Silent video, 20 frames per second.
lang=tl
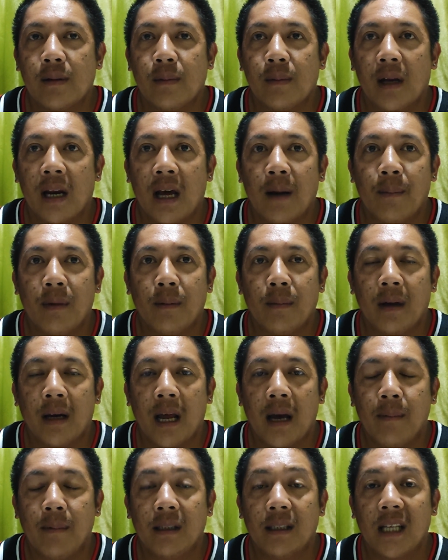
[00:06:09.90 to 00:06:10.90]
maraming
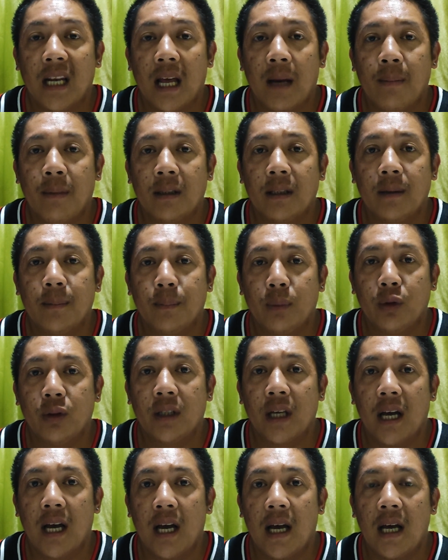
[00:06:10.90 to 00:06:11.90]
maraming salamat din po
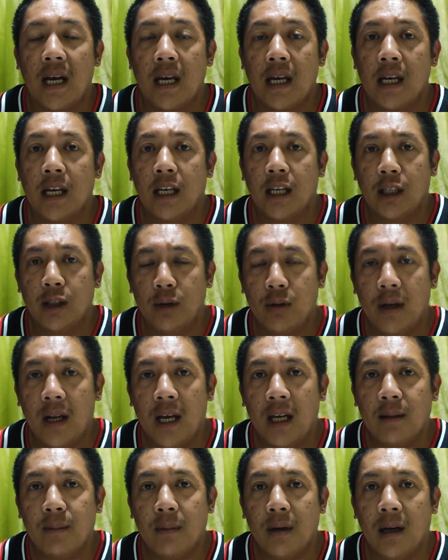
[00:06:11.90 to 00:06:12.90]
sa inyong
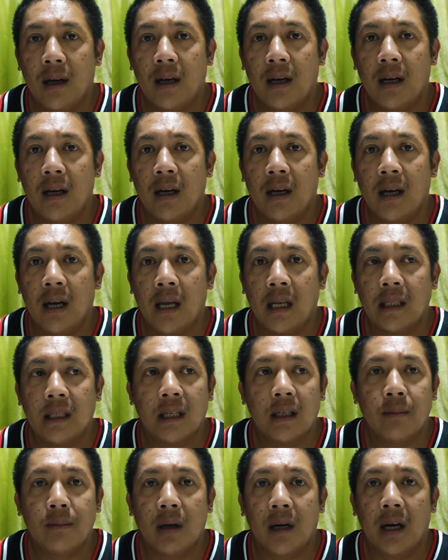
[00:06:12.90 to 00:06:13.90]
lahat mga
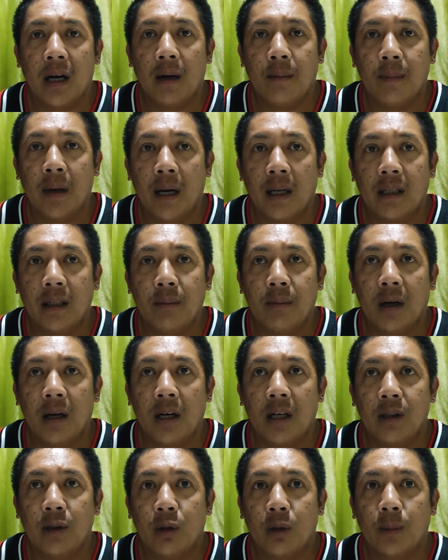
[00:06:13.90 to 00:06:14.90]
kagarden, mga kabady,
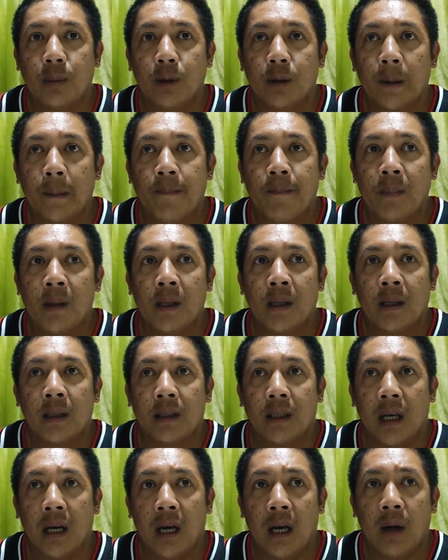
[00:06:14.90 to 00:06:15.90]
mga katrops
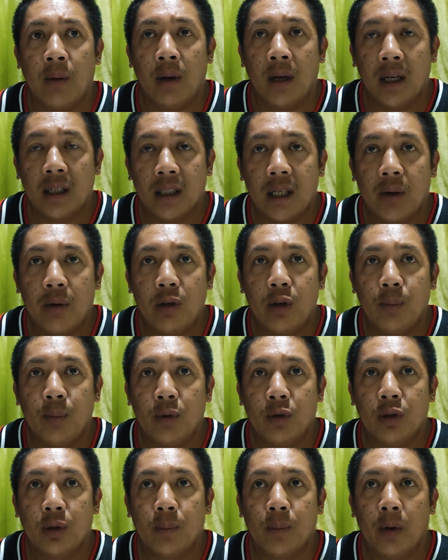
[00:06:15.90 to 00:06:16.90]
sa walang sawa niyo
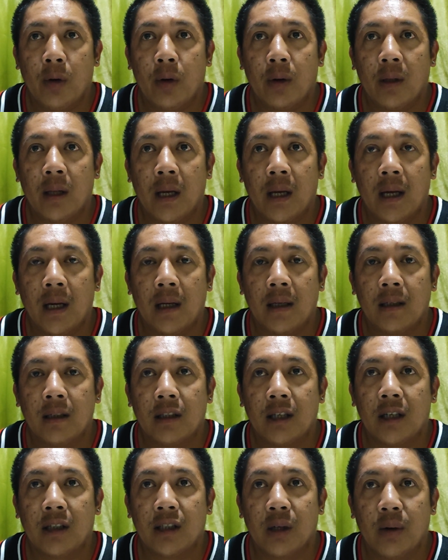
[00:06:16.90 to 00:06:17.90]
pong suporta
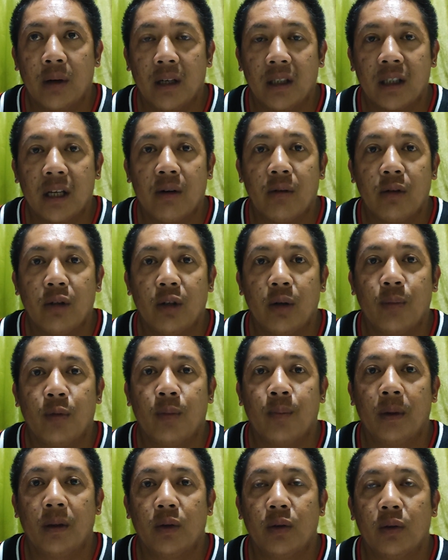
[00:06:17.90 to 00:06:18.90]
tsaka sa walang sawa niyo din
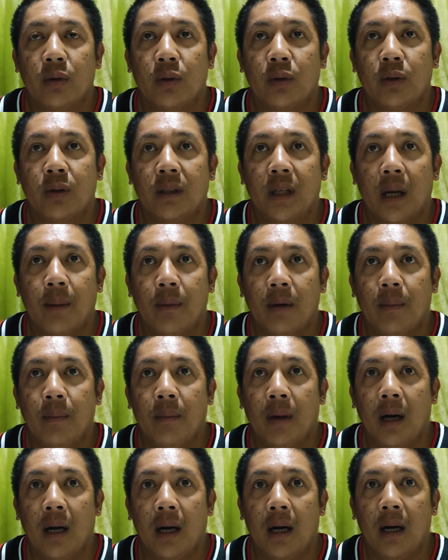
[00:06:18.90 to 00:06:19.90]
pong panonood sa aming
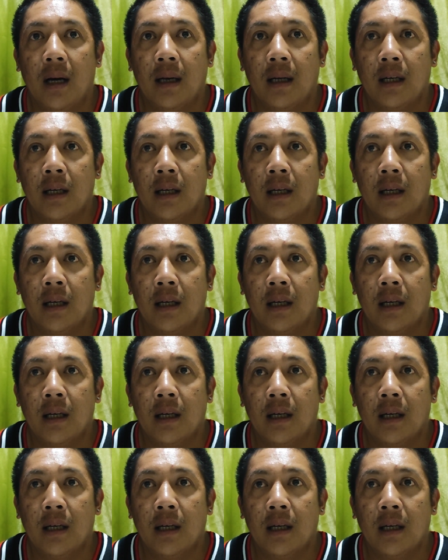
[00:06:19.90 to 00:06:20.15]
mga